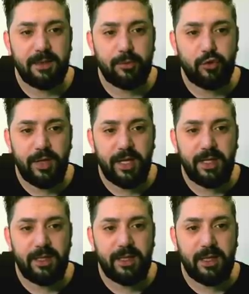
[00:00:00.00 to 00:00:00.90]
şu
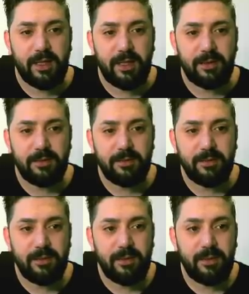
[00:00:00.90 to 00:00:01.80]
derinlik kadar.
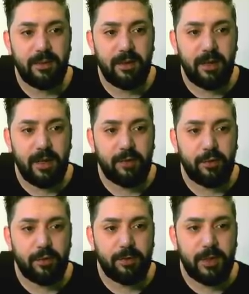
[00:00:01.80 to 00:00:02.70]

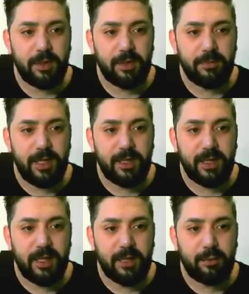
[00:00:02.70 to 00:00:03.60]
Atıyorum kırılım nerede
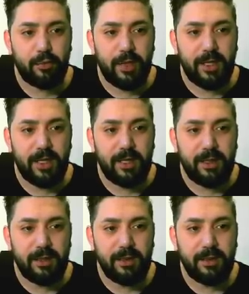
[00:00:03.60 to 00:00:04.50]
geldi? Burada geldi.